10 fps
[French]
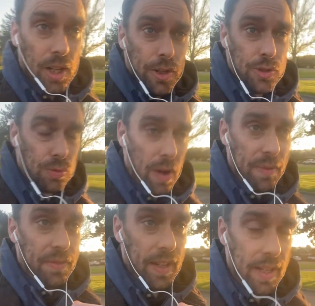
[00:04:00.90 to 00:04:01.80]
soient
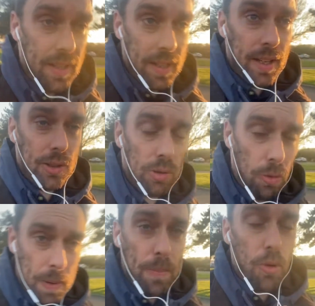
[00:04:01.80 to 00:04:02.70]
faits non
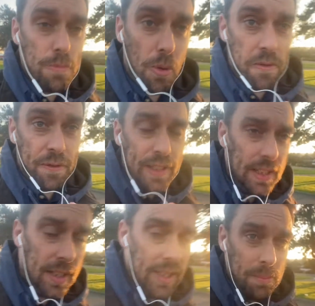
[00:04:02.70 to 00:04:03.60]
pas pour le profit,
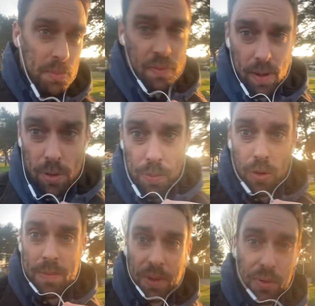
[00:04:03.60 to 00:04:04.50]
mais vraiment pour le
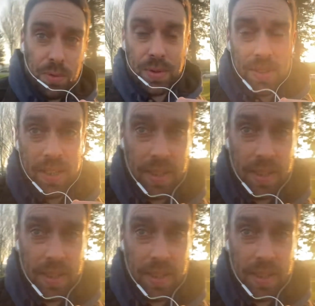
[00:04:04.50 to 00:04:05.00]
bien de tous.